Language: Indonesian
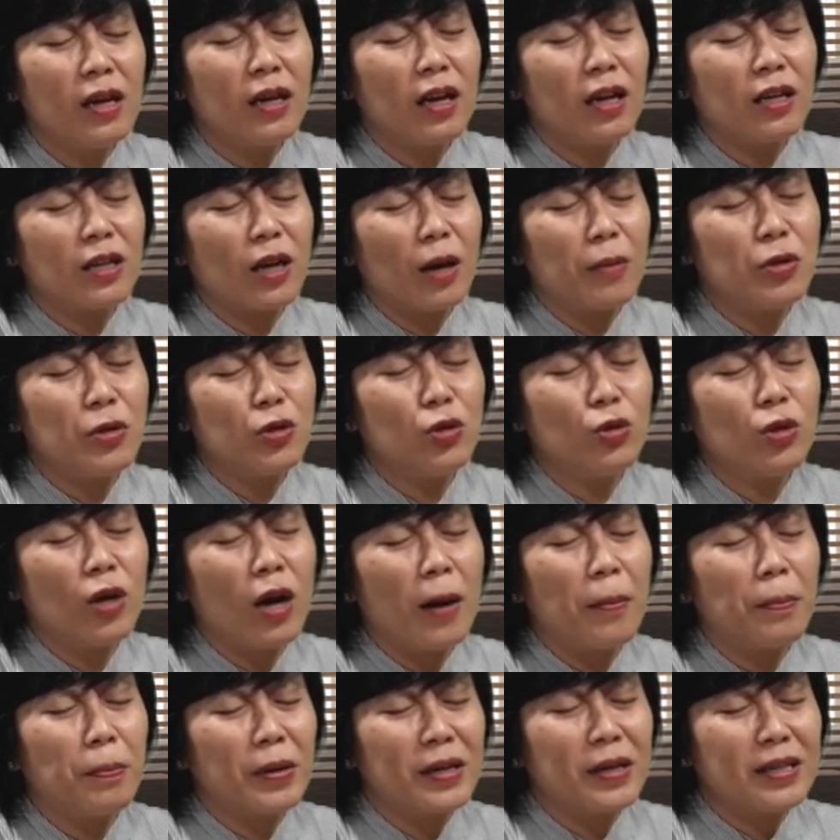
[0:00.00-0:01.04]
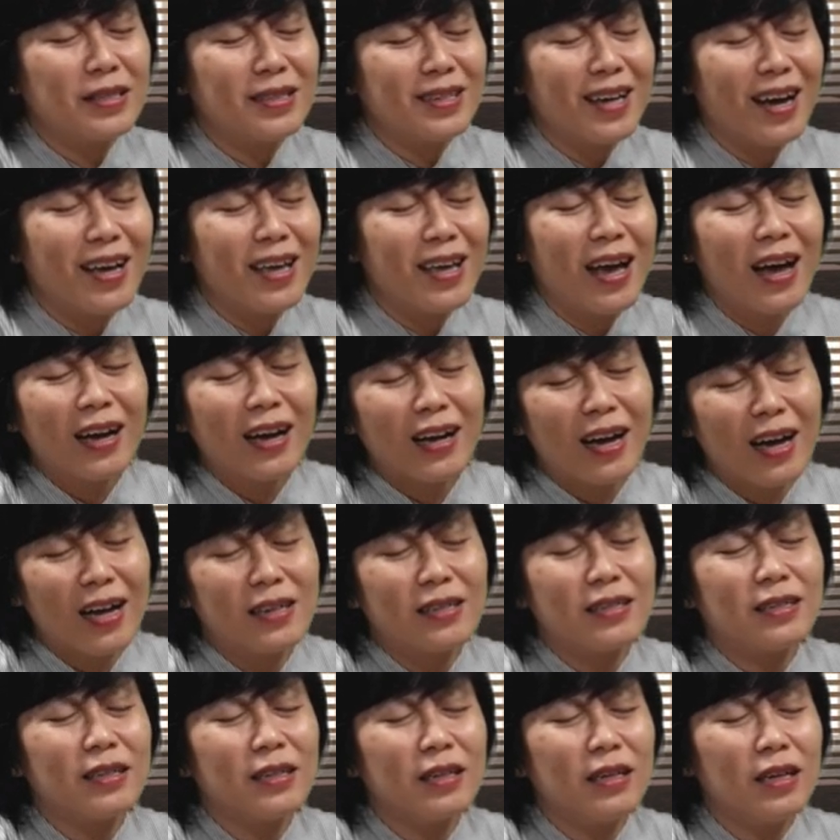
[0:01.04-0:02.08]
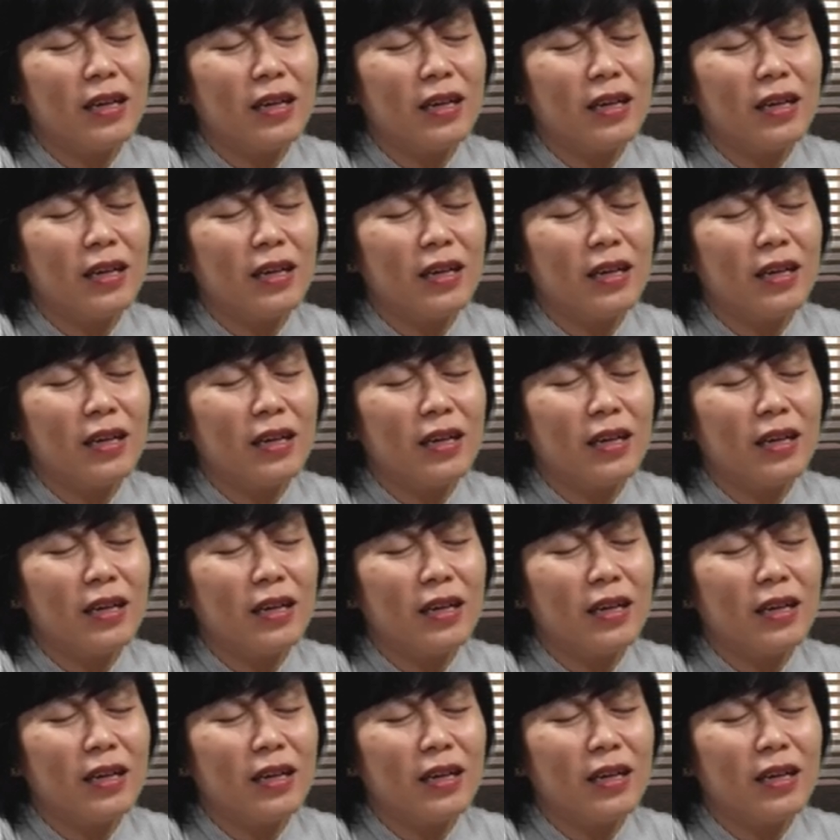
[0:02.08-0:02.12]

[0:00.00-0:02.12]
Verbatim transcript: dan kami juga percayakan